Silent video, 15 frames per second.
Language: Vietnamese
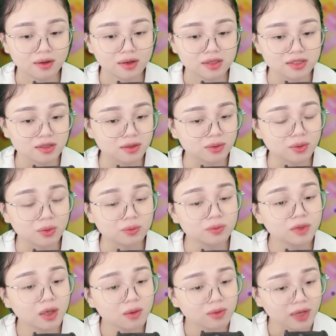Dương cũng
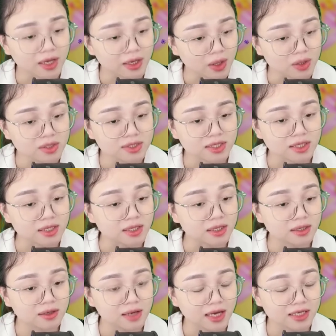không hề nói gì,
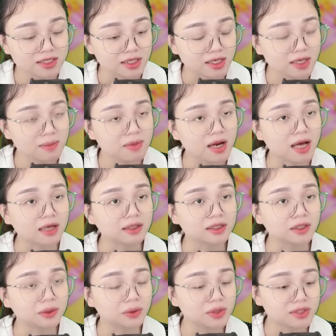anh chỉ im lặng
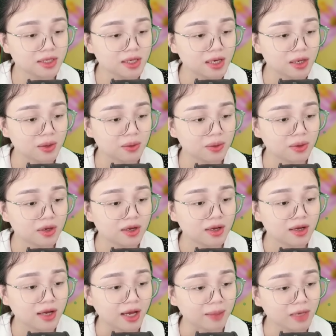nhìn tôi rất lâu.
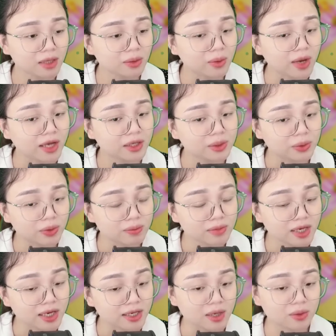Ánh mắt của anh nhuốm
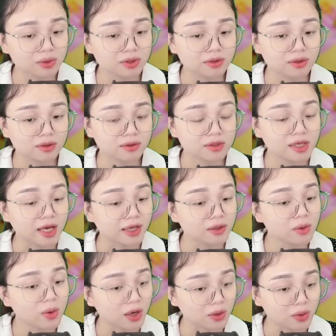đầy đau thương như ánh
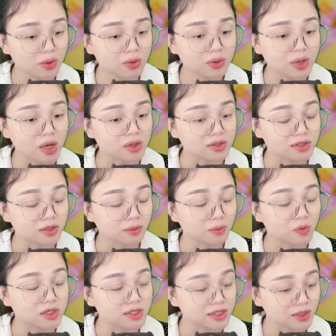hoàng hôn đỏ rực
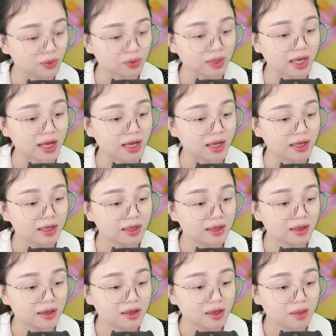buổi chiều tà.
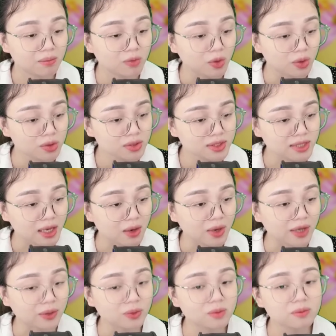Một lúc sau
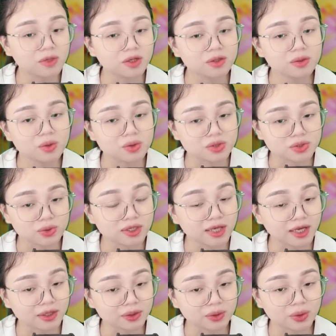anh cũng mới ngồi xuống
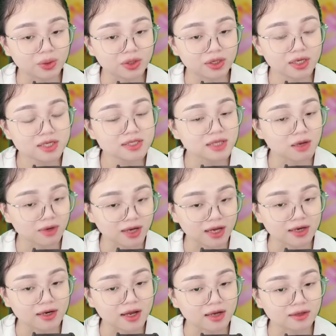cạnh tôi, cất giọng
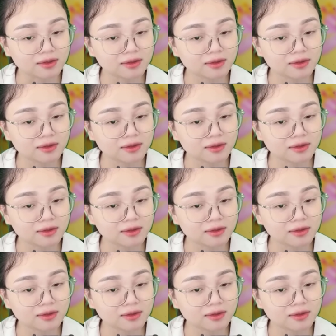khàn đặc: